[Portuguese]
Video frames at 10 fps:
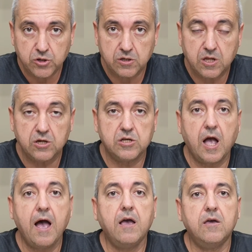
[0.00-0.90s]
que
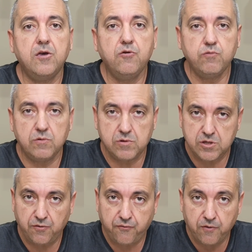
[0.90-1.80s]
testar e,
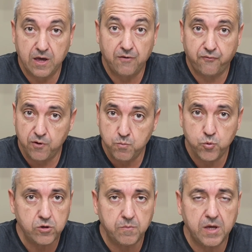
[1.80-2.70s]
se e foi
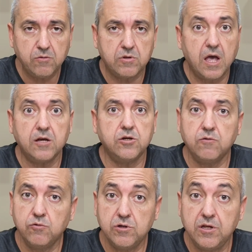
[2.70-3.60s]
muito bem no teste,
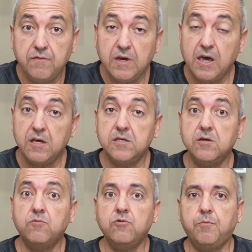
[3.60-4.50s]
inclusive em
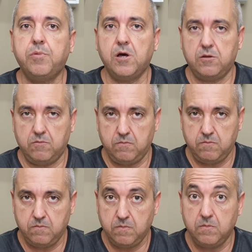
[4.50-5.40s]
segundo plano,
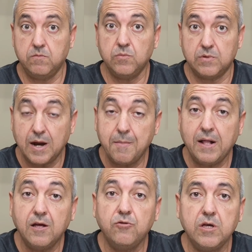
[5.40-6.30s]

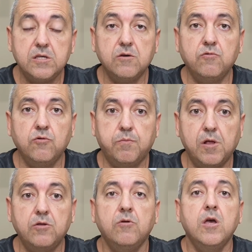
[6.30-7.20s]
trabalhando em segundo
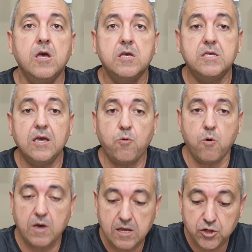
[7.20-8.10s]
plano sem
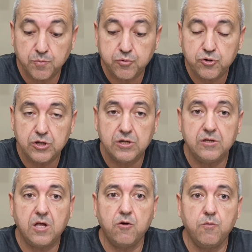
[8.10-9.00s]
qualquer tipo de
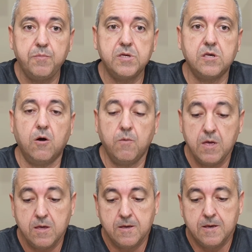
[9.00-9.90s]
interrupção.